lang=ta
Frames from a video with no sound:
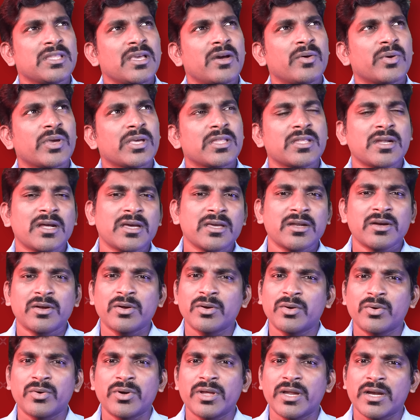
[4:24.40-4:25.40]
இந்தியாவுக்கு எதிராக
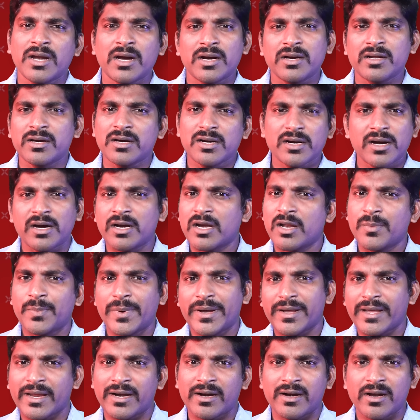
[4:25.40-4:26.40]
இருக்கக்கூடிய நாடுகள்
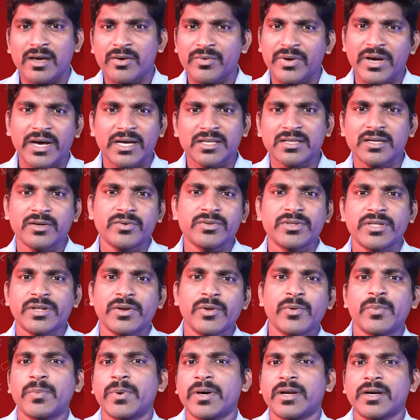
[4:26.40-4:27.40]
கண்டிப்பாக கனடாவுக்கு ஆதரவு
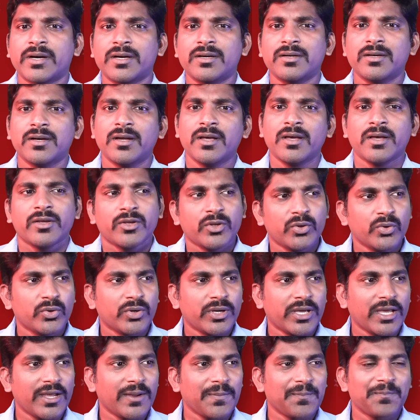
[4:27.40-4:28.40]
தெரிவிப்பார்கள்
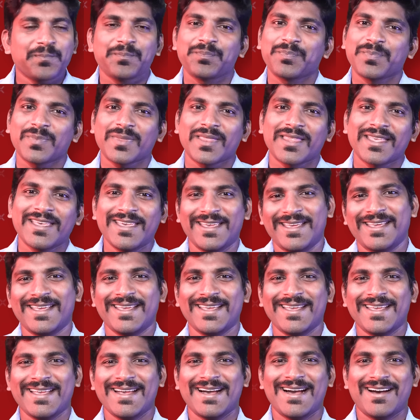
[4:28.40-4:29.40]
யூகே
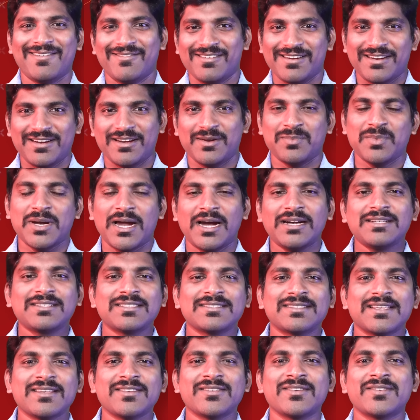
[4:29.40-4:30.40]
அவன் நம்மளை
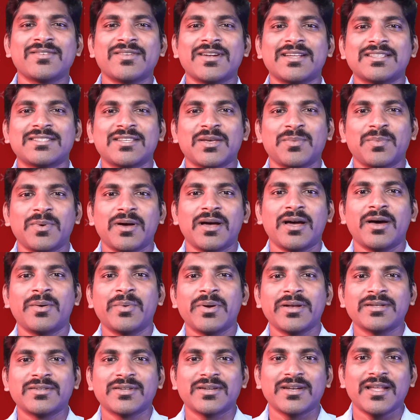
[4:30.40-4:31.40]
ஆட்சி செய்யவனாச்சேப்பா
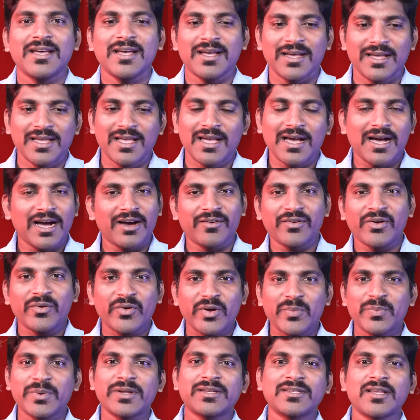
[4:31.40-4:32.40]
அப்படின்னு சொன்னால் அவனை
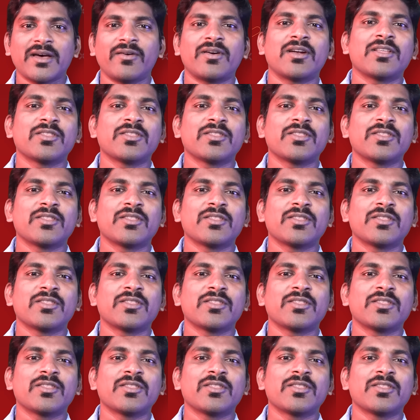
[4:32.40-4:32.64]
விட பெருசாக